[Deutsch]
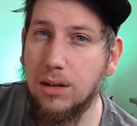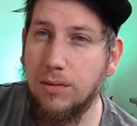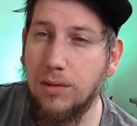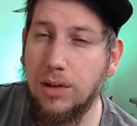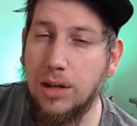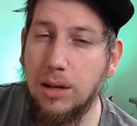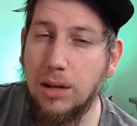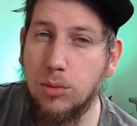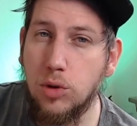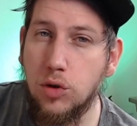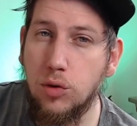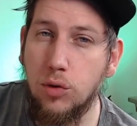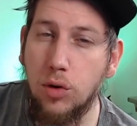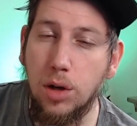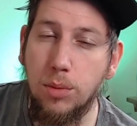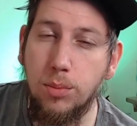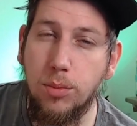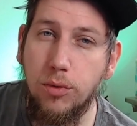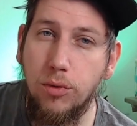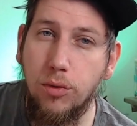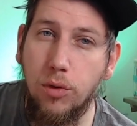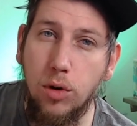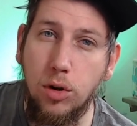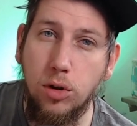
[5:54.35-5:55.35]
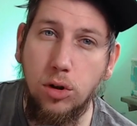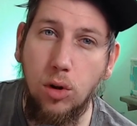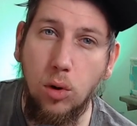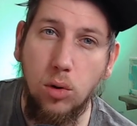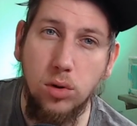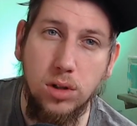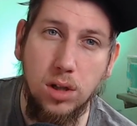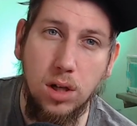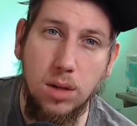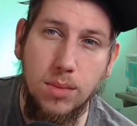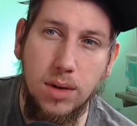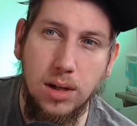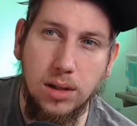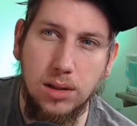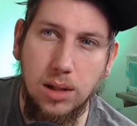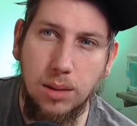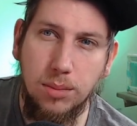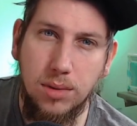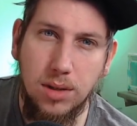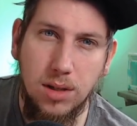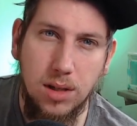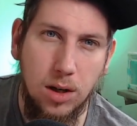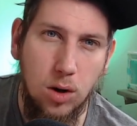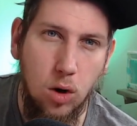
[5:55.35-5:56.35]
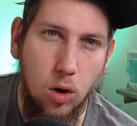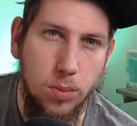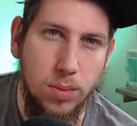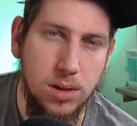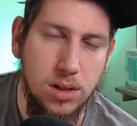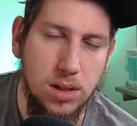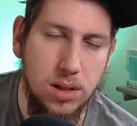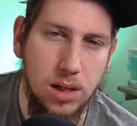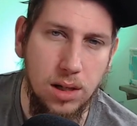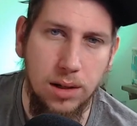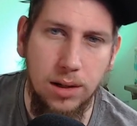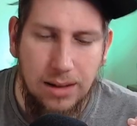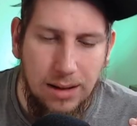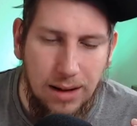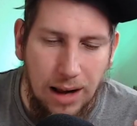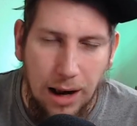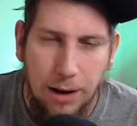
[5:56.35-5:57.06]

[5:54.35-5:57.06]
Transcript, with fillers: wenn ihr beschwört, bevor ihr Dozer gemacht habt. Das kann auch passieren.